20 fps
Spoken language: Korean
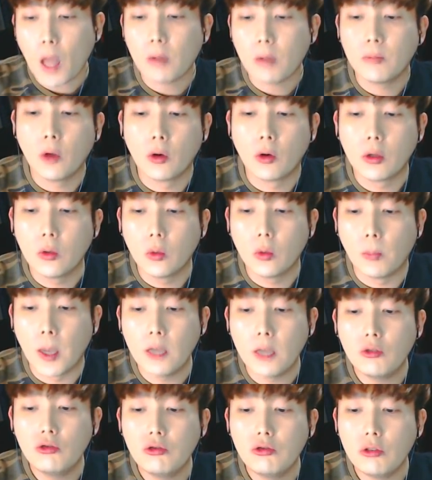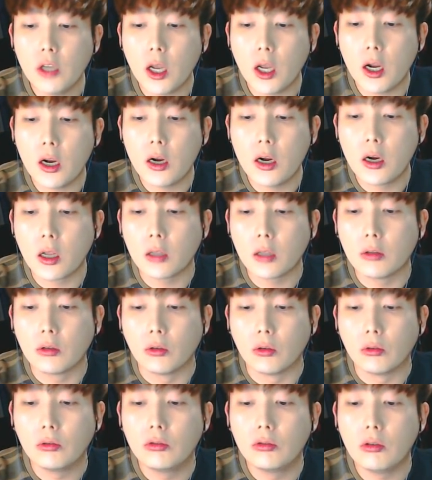여기 도 메추리알 같은
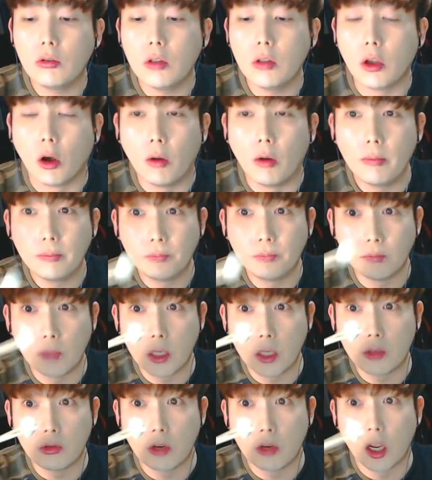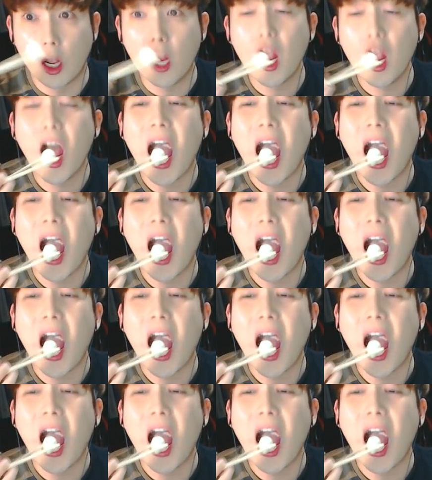것도 들었네요. 메추리알.